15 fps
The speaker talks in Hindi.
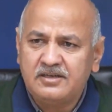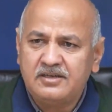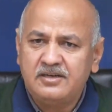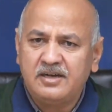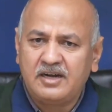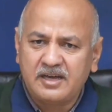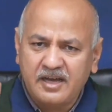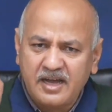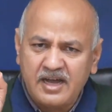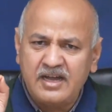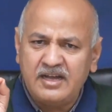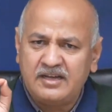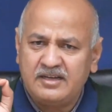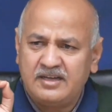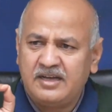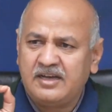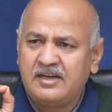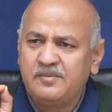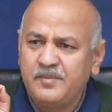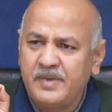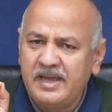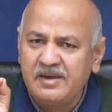लड़का
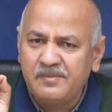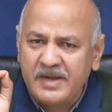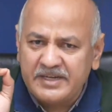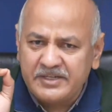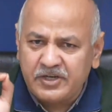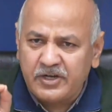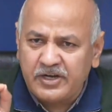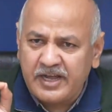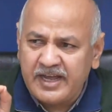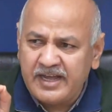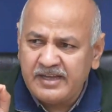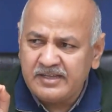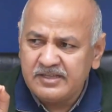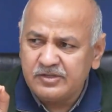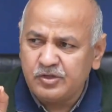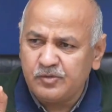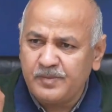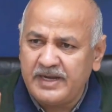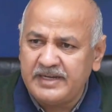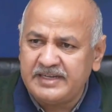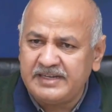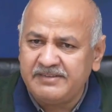अगर मेल मेंटर है तो
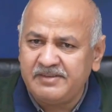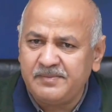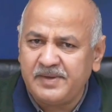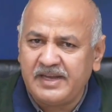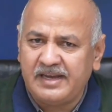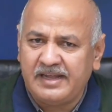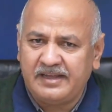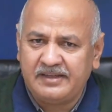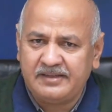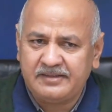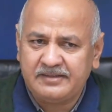मेंटी भी मेल है